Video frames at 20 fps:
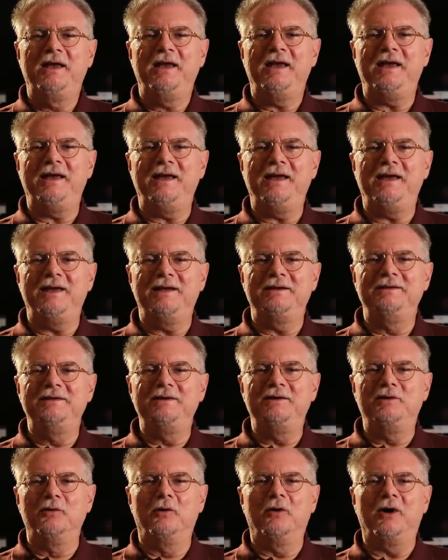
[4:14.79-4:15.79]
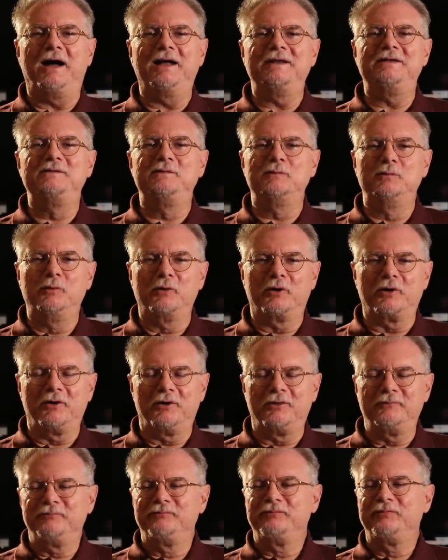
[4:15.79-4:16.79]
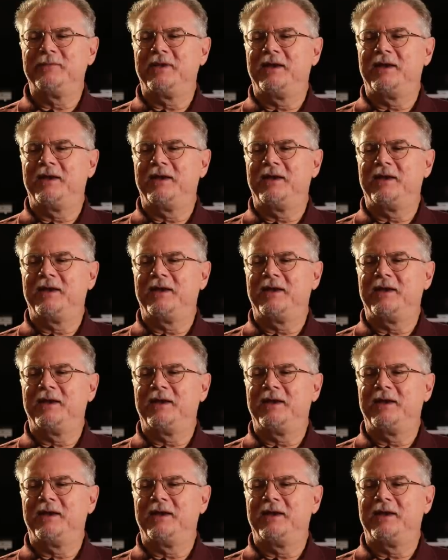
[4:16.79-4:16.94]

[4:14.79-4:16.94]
e dico azzurro